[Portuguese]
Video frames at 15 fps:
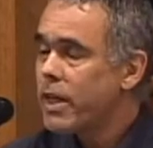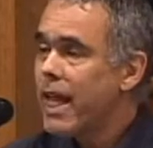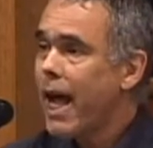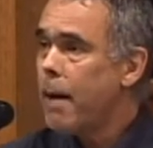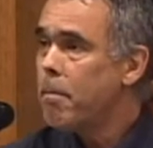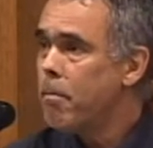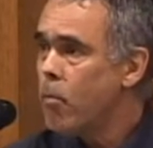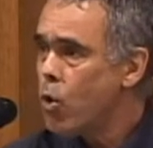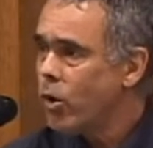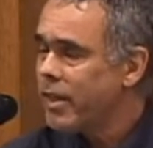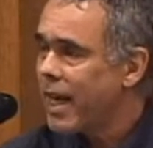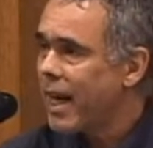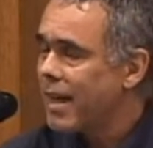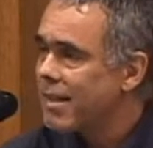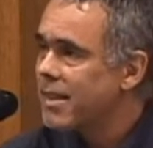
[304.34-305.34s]
a
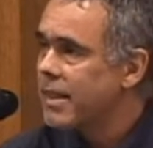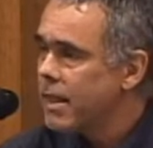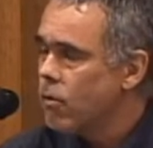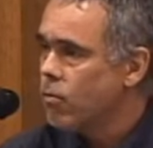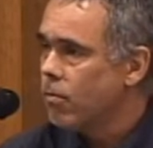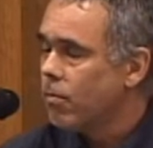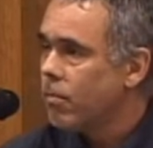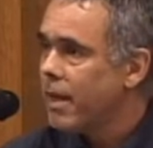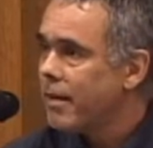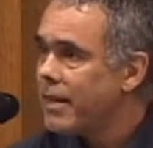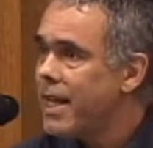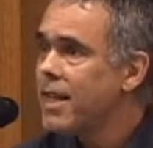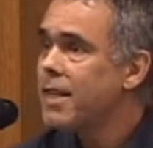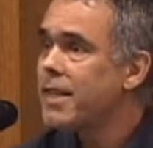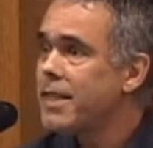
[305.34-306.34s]
moderação
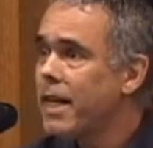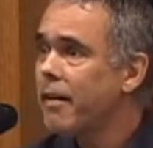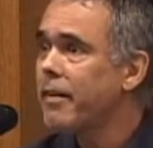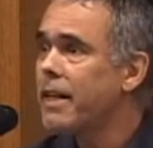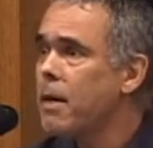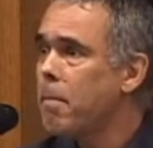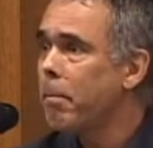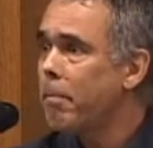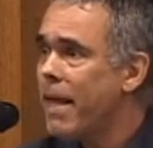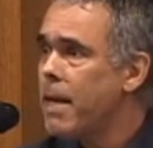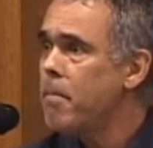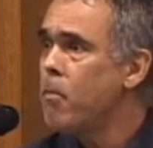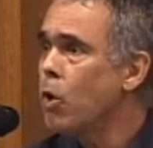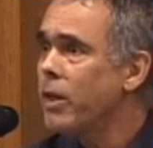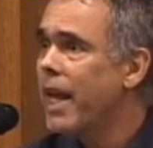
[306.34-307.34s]
tem que ser também
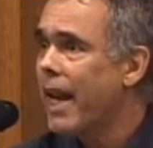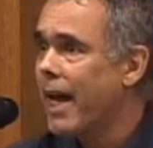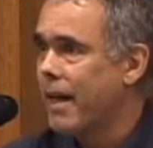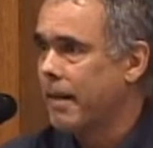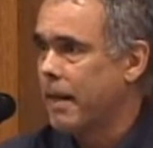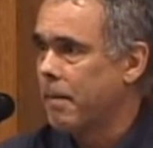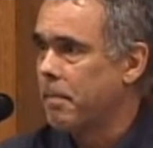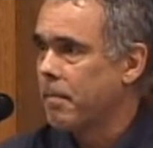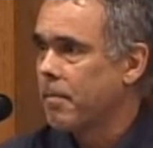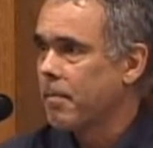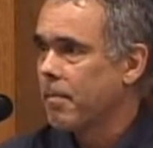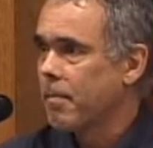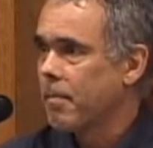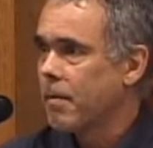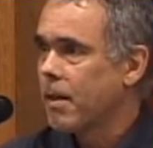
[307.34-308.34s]
moderada.
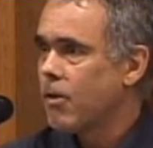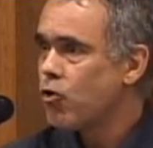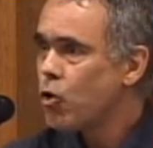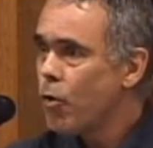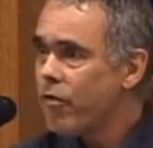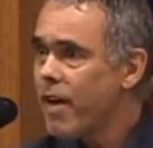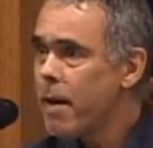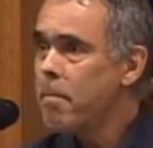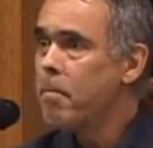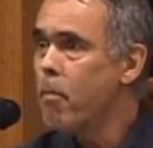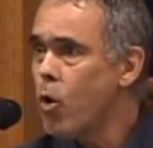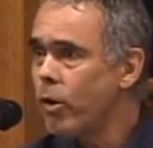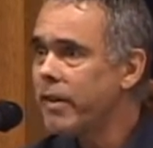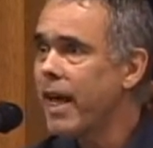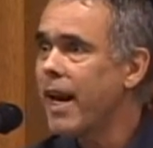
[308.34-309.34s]
Se houver
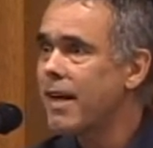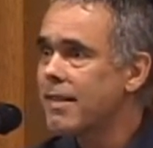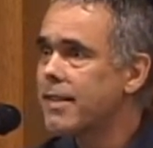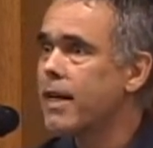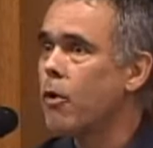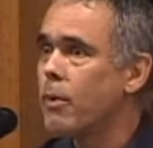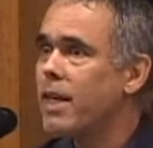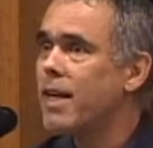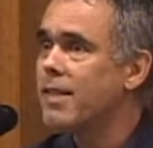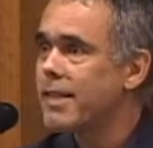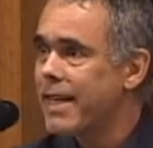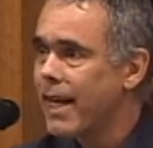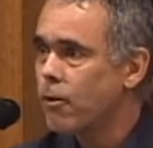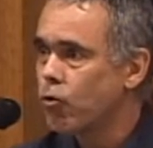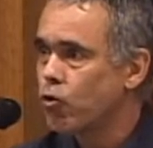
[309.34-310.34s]
moderação em
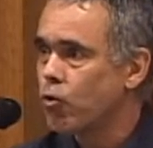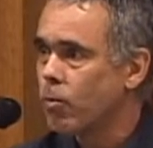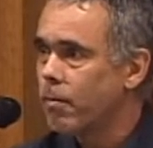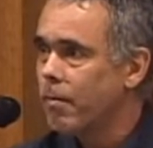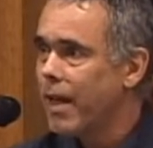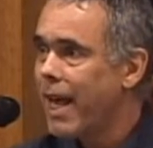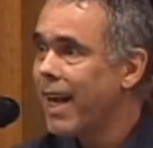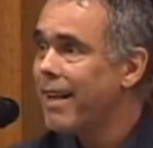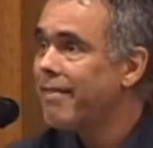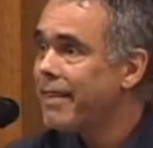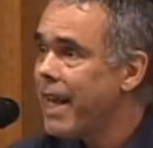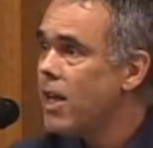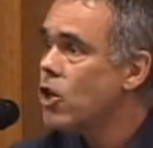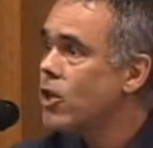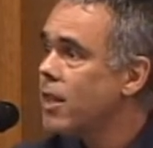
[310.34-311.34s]
excesso, ela
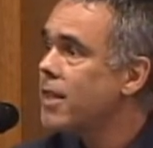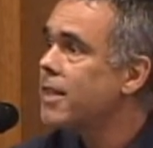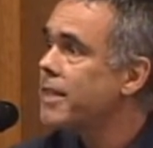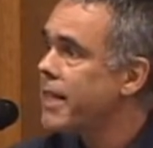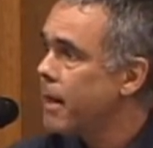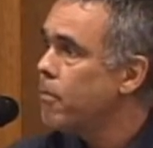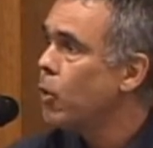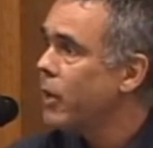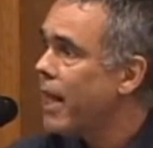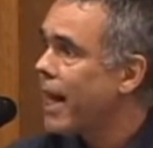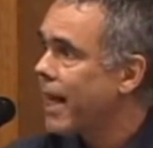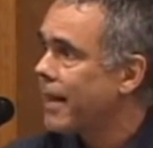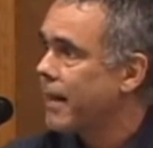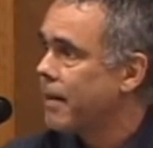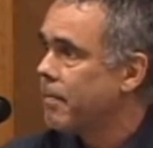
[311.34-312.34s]
deixa de ser
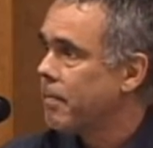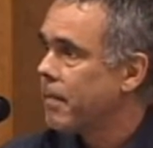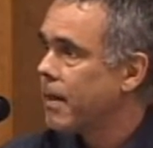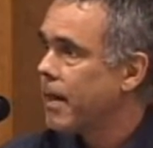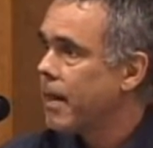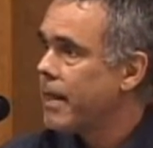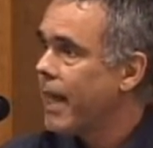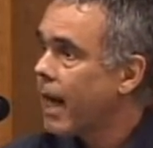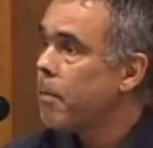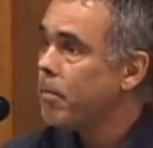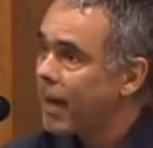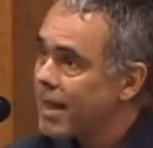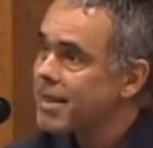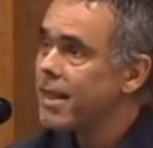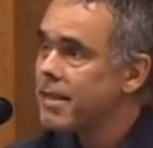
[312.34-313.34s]
moderada e ela
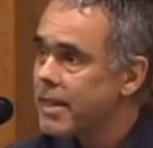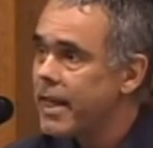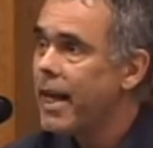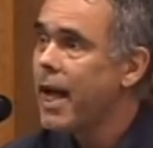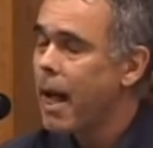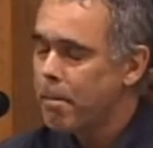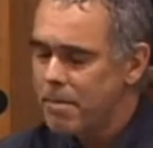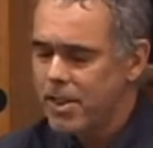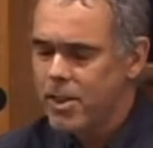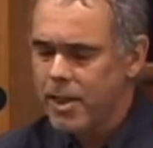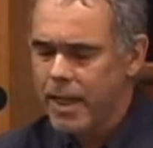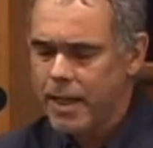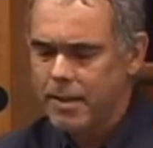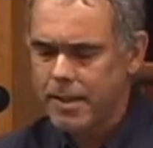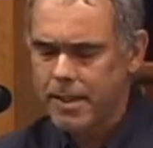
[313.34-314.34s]
passa a ser
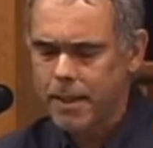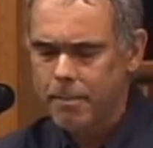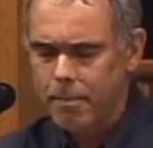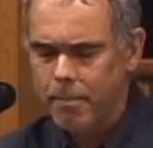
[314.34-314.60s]
abstinência.